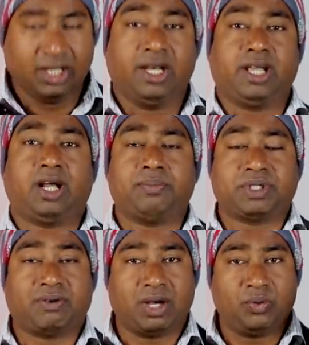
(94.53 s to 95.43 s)
लेकिन अब
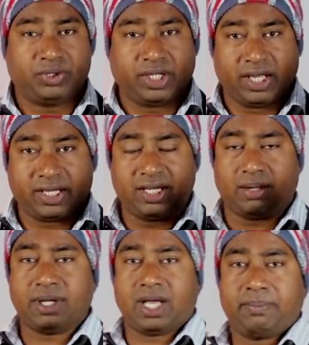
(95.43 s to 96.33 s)
सवाल उठता है कि
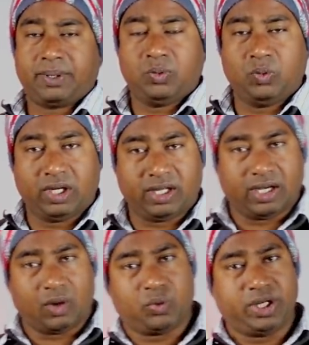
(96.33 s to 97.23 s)
अब यहाँ पे गूगल ने
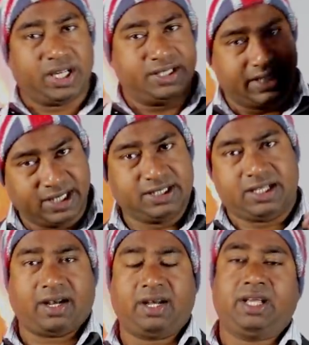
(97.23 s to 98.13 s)
अलाउ किया है चेंज
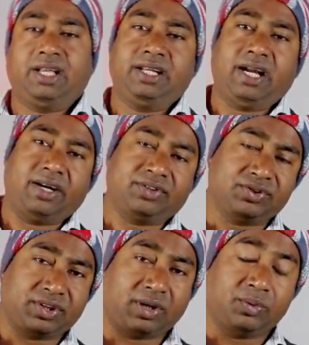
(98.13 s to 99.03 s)
करने के लिए
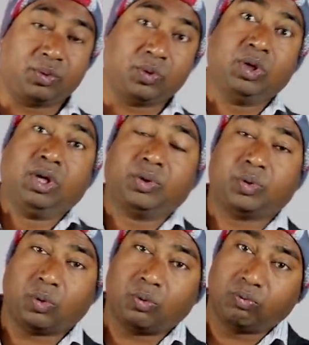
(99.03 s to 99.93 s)
एडसेंस अकाउंट को
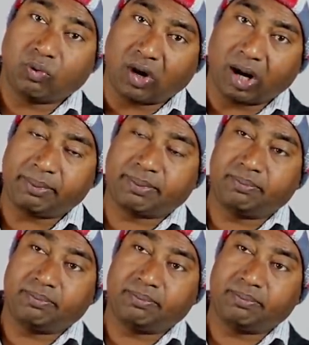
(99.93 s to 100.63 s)
तो वो हम